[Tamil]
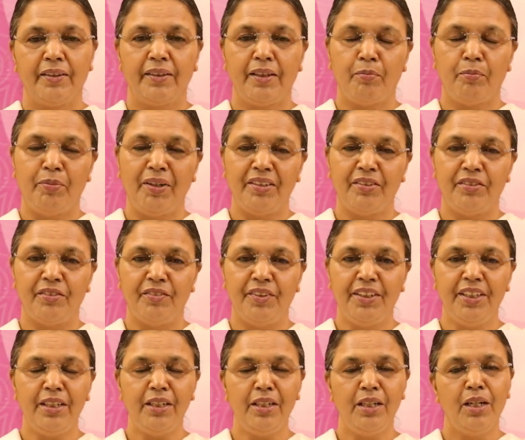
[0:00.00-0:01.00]

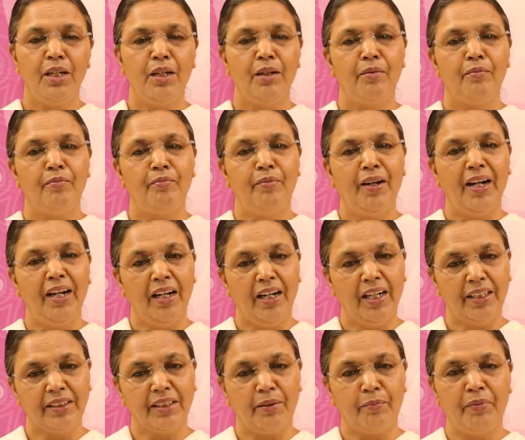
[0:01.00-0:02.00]
தபஸ்வி
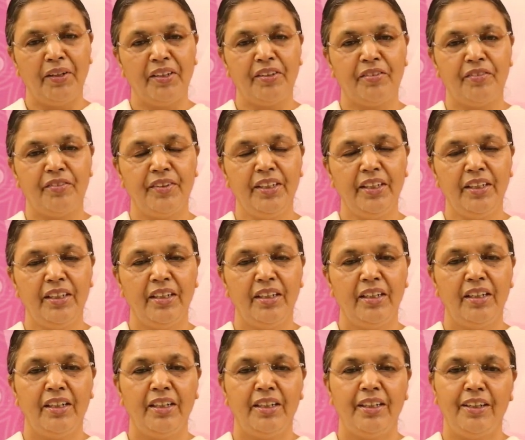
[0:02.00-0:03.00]
மகா தபஸ்வி
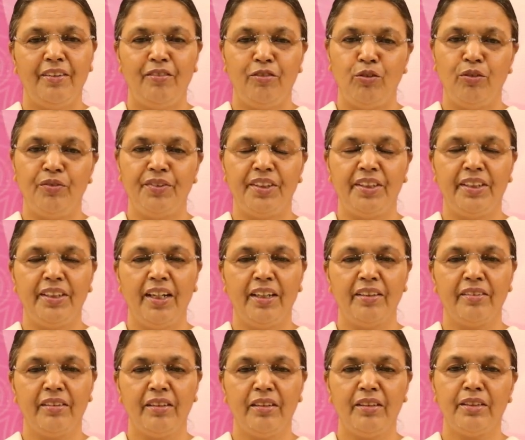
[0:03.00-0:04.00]
எவ்வளோ
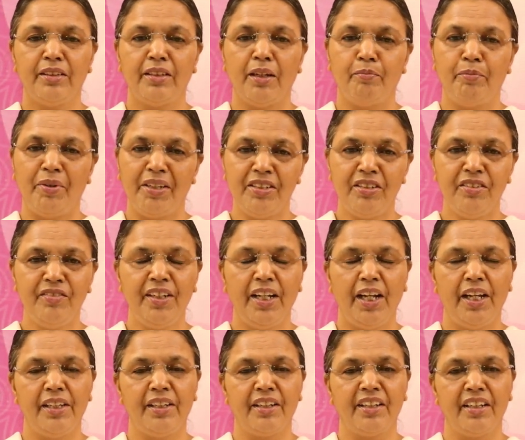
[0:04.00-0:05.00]
வித்தியாசம்
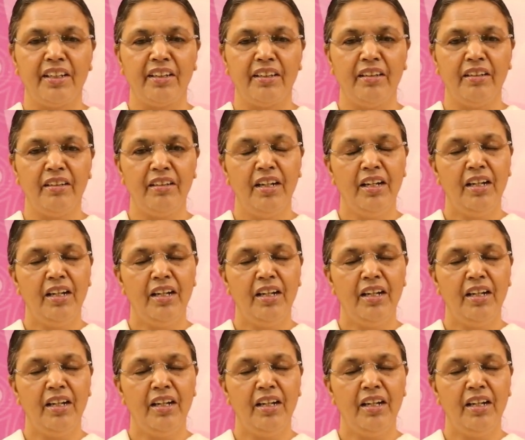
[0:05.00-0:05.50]
தபஸ்வியாக இருக்கீங்க